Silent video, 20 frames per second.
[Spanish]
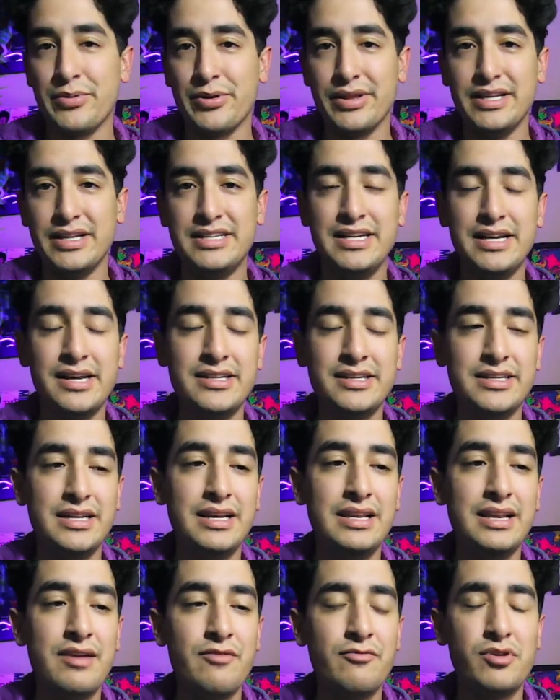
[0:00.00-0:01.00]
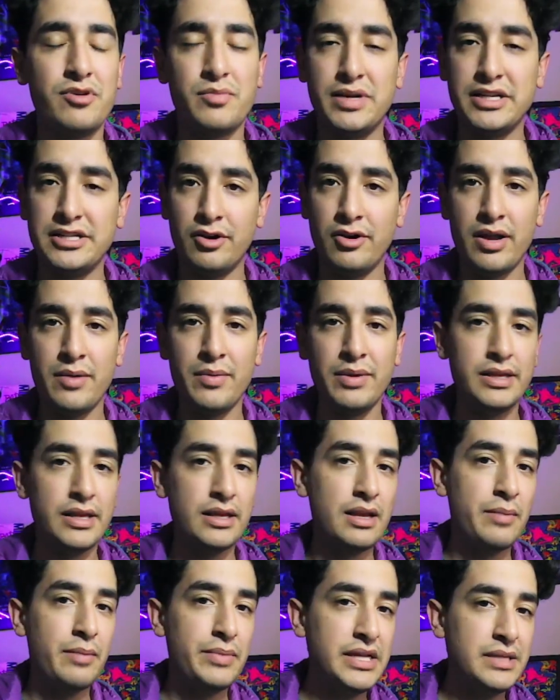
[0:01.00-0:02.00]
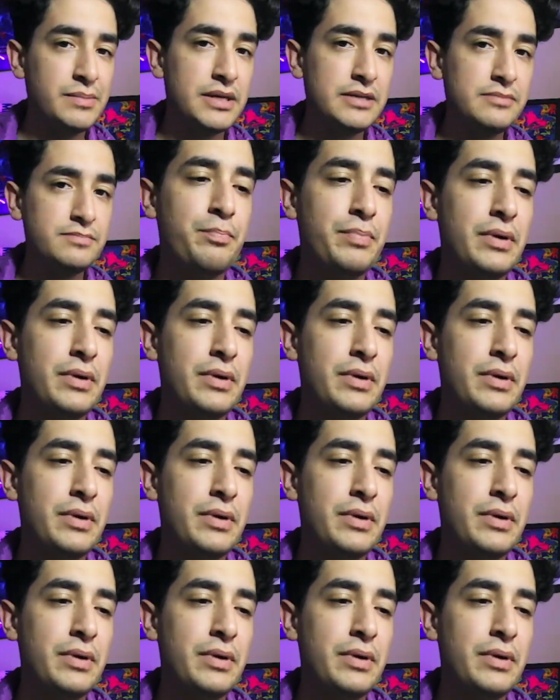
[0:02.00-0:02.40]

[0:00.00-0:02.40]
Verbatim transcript: por decir así, la información que viene en la misma.